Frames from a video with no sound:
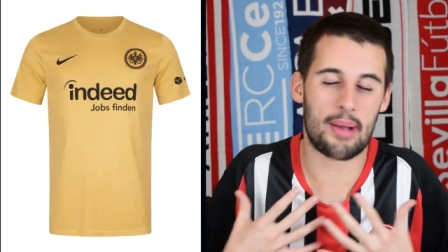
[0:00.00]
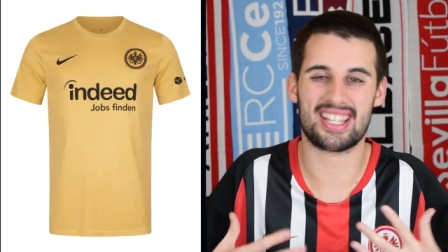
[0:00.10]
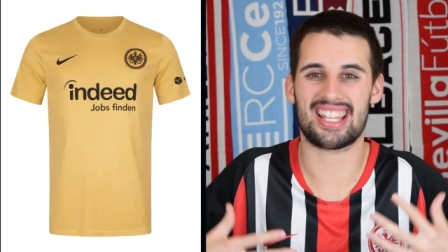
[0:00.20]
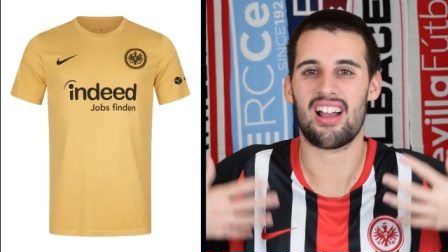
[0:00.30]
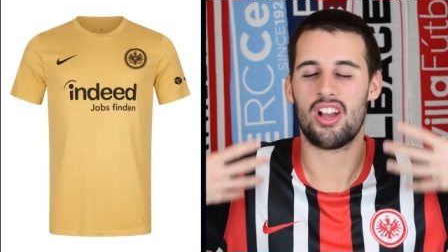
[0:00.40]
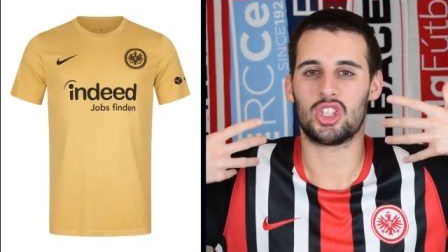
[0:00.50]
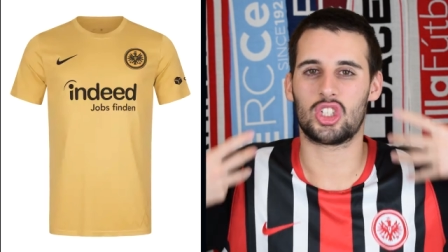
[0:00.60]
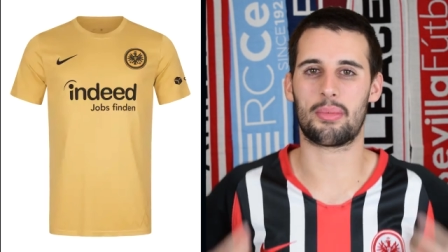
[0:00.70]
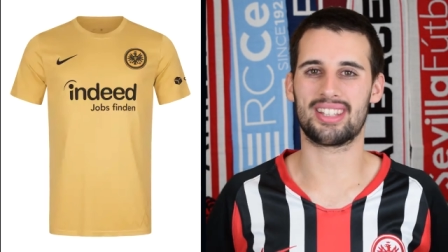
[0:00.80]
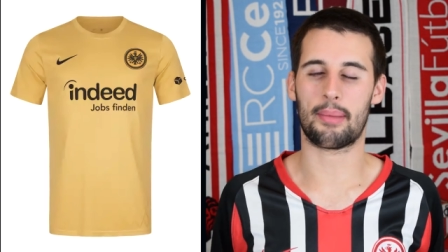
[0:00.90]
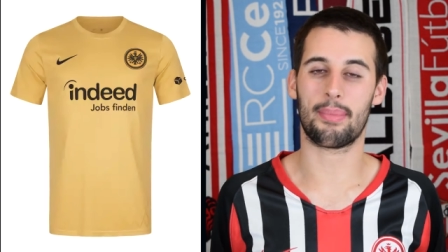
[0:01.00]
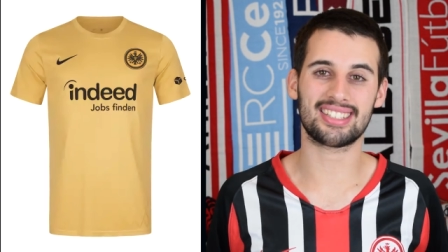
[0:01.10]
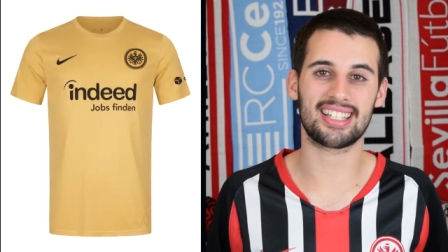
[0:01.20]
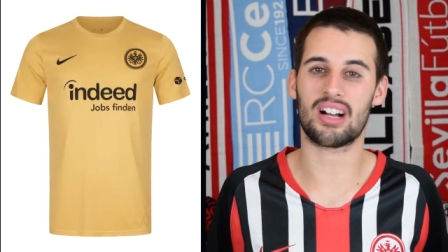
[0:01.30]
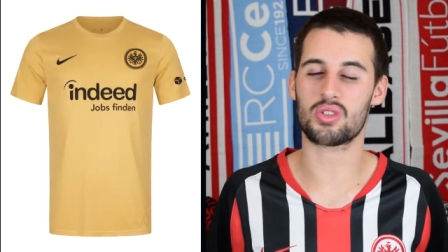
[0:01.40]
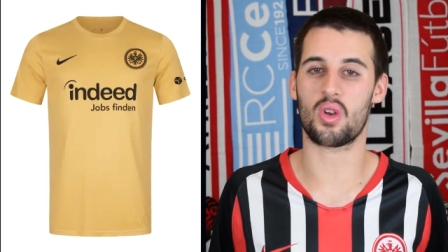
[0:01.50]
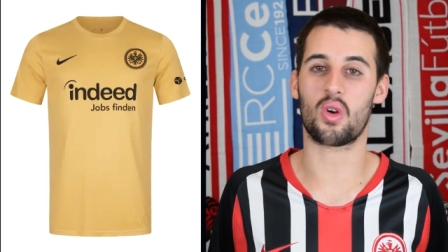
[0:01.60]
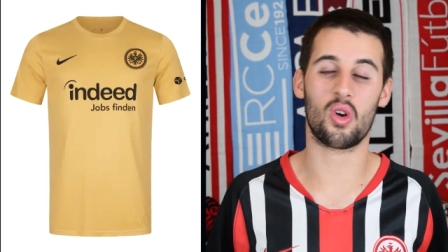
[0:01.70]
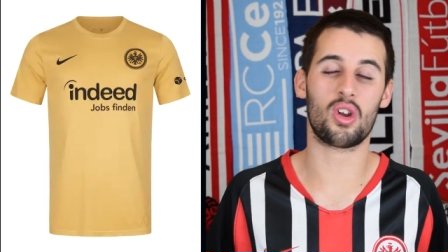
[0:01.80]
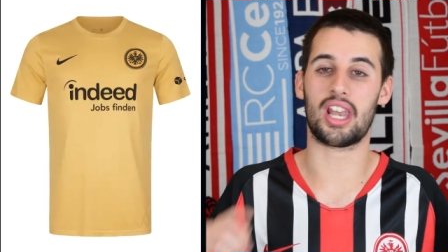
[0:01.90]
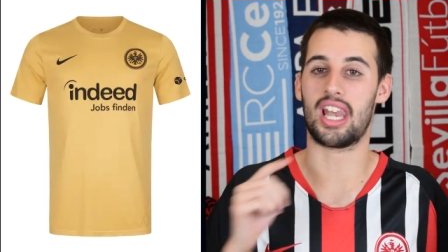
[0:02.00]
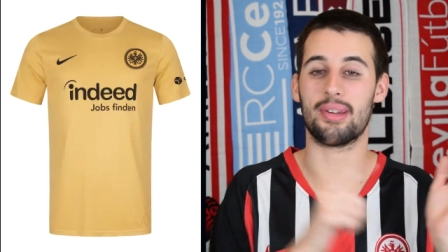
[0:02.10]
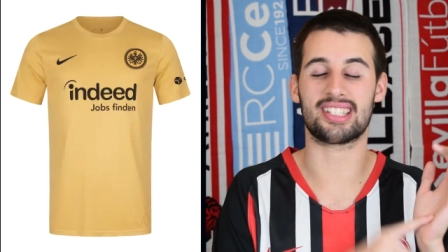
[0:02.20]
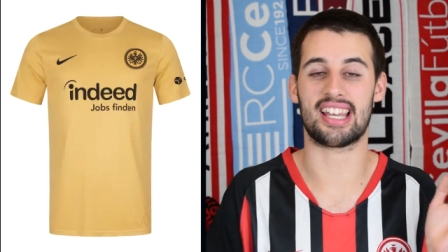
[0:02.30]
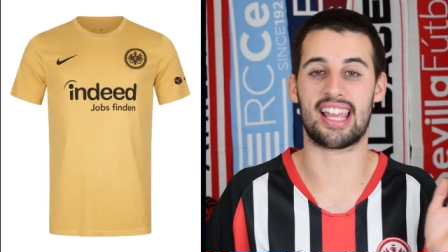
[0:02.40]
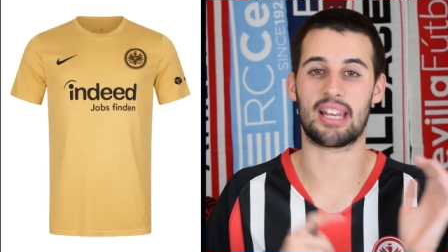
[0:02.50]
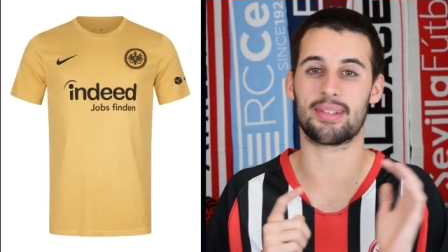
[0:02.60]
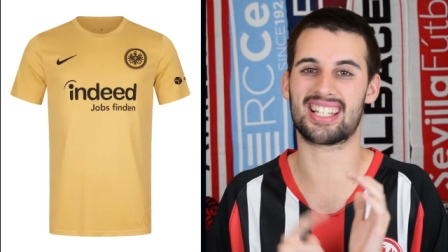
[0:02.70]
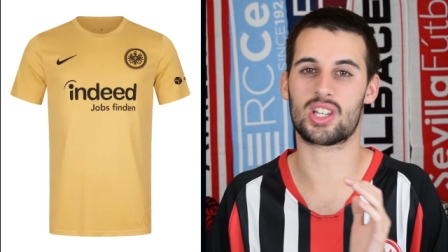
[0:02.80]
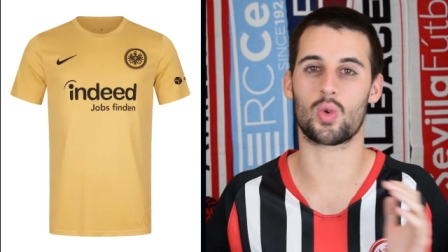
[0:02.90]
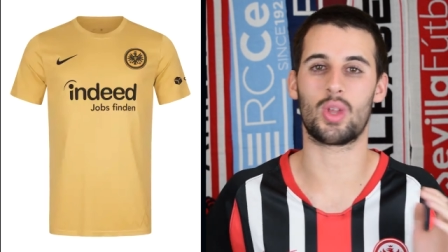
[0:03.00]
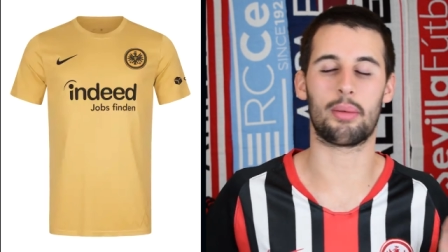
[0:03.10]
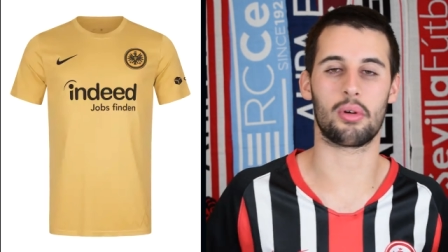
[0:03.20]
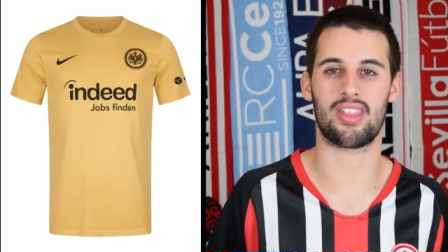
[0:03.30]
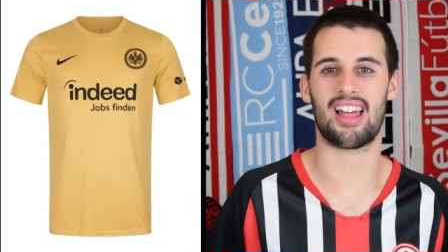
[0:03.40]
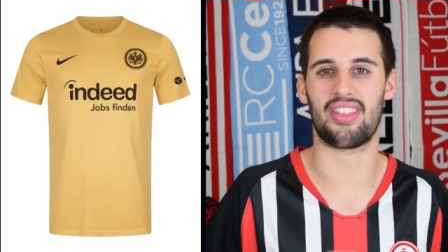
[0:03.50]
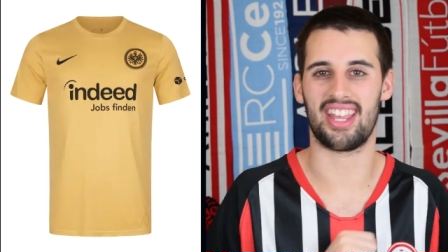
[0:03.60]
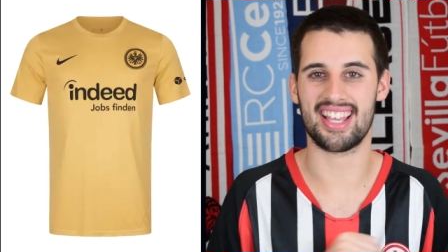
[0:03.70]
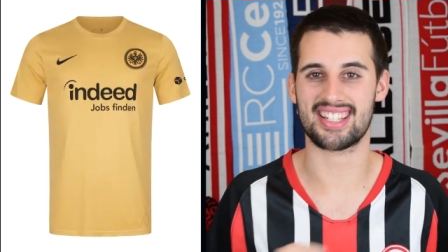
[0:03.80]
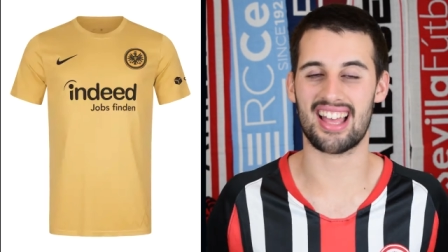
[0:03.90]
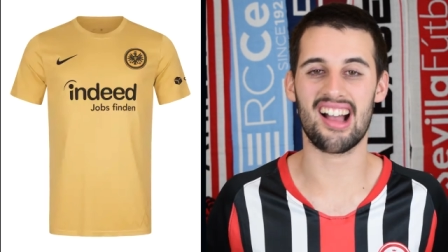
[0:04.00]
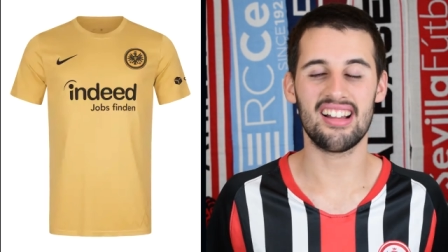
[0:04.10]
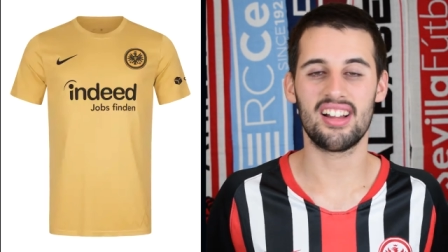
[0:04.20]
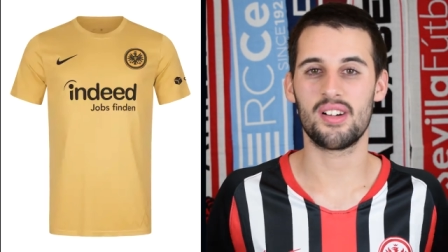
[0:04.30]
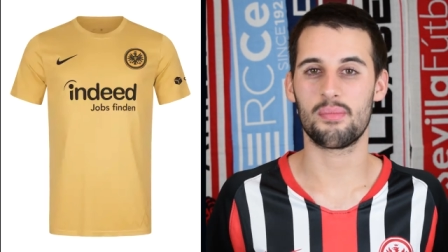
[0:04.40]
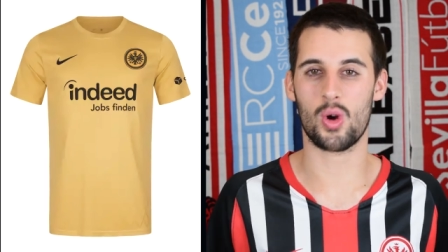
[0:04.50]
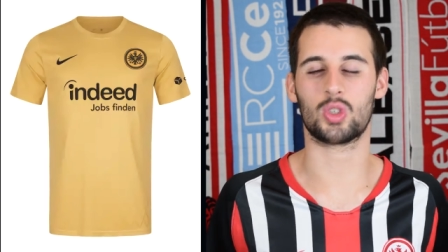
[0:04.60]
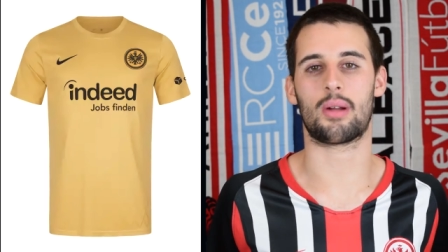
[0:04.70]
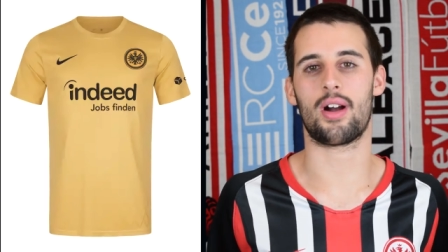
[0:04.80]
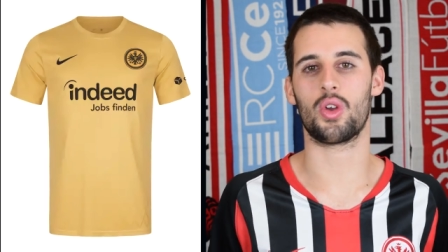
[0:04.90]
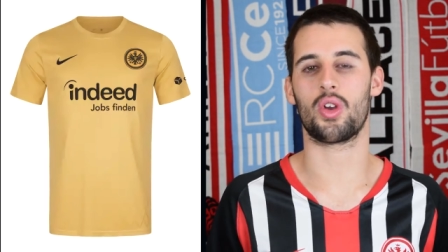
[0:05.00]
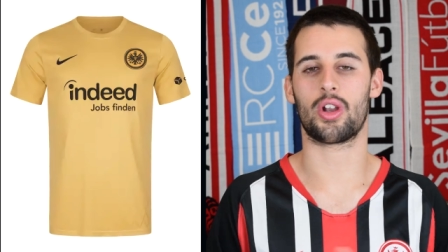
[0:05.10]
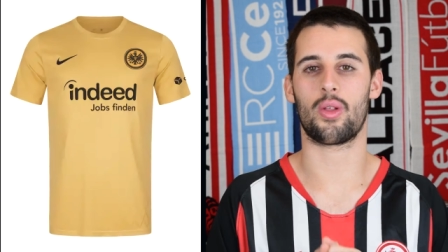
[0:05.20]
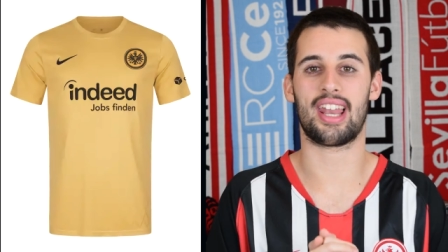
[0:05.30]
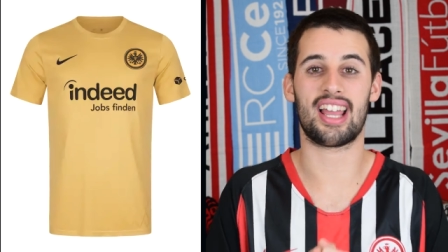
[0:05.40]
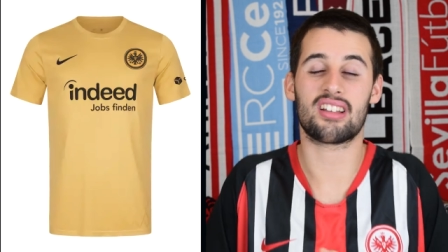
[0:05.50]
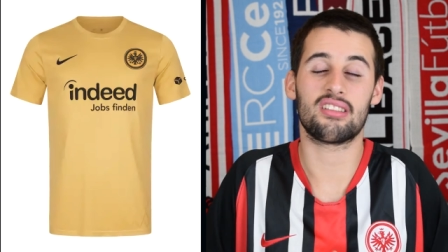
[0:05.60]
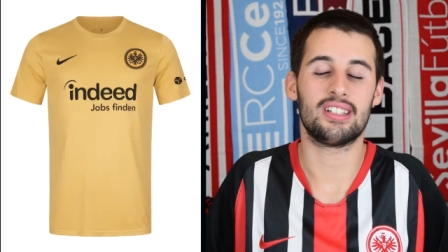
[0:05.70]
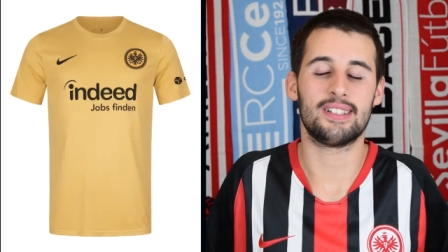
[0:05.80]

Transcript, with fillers: camiseta totalmente básica, un solo color, le metes el Nike, le metes el escudo y la publicidad y ya está. Poco trabajo yo creo de Nike.